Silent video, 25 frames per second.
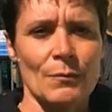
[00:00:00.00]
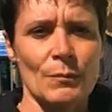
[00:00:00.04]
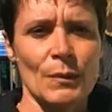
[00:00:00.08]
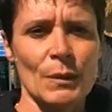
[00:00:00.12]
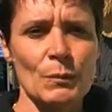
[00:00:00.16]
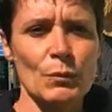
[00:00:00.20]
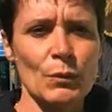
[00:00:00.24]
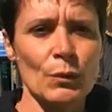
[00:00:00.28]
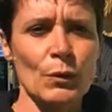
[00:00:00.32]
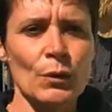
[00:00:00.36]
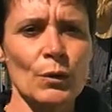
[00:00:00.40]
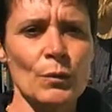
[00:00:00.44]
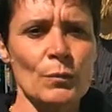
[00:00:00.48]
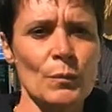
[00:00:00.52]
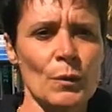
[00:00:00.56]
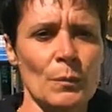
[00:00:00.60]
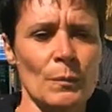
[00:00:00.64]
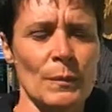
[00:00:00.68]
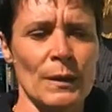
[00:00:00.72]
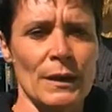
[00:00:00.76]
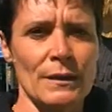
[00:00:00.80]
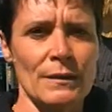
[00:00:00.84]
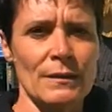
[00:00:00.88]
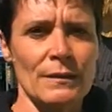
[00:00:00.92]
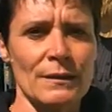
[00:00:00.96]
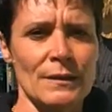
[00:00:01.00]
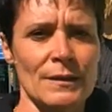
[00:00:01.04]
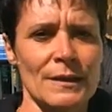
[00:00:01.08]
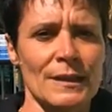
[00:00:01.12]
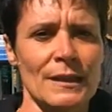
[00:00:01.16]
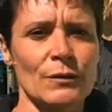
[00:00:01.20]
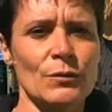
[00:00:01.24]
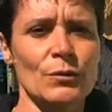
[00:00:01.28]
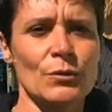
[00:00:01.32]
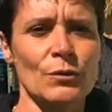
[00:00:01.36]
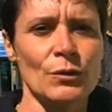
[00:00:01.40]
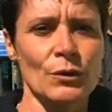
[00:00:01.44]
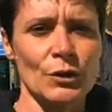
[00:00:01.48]
mais pour le moment,
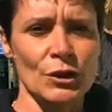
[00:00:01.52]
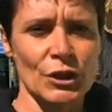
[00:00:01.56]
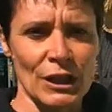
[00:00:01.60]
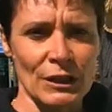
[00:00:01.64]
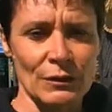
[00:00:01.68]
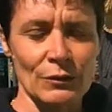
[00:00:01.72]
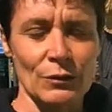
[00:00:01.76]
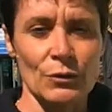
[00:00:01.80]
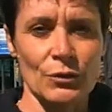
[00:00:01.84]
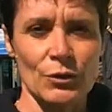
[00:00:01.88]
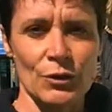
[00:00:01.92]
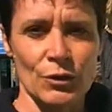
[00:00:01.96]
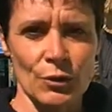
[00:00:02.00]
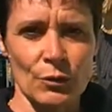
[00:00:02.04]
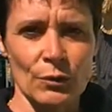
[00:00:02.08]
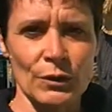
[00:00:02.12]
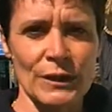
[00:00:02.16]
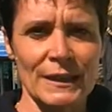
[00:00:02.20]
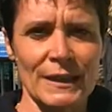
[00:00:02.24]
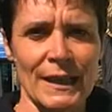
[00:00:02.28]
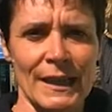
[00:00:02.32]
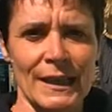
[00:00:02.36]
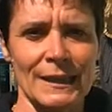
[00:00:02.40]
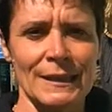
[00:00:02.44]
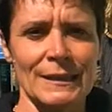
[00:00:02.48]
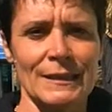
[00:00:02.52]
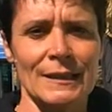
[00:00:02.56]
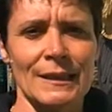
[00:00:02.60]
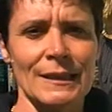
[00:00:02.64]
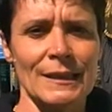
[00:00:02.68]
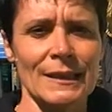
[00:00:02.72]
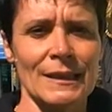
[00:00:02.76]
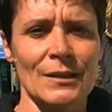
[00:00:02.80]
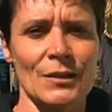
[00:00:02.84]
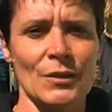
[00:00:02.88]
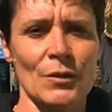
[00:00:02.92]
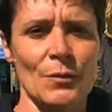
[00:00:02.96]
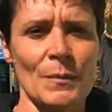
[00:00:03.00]
c'est une chaîne de solidarité
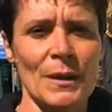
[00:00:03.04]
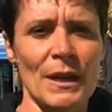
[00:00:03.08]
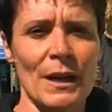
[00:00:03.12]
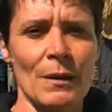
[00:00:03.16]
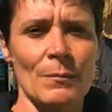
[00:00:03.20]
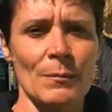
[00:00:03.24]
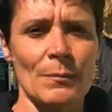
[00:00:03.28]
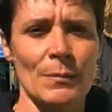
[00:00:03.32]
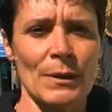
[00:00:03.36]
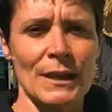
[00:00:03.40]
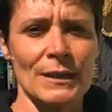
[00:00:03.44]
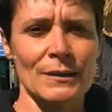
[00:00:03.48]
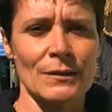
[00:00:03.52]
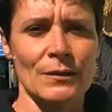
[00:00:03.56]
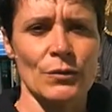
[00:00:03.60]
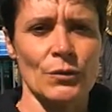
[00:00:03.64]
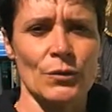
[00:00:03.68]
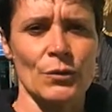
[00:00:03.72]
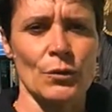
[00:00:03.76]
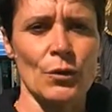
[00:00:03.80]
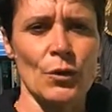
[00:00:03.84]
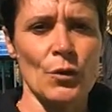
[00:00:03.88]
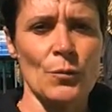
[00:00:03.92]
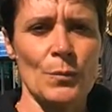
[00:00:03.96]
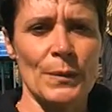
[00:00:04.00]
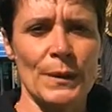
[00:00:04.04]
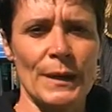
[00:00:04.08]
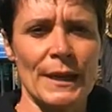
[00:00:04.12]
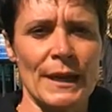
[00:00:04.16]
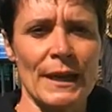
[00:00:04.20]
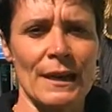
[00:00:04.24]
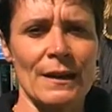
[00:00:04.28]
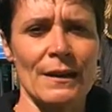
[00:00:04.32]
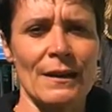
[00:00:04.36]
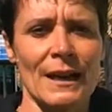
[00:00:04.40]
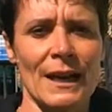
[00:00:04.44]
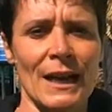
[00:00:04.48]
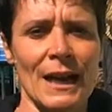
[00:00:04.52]
qui se met en place sur
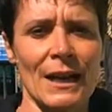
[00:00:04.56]
l'EPL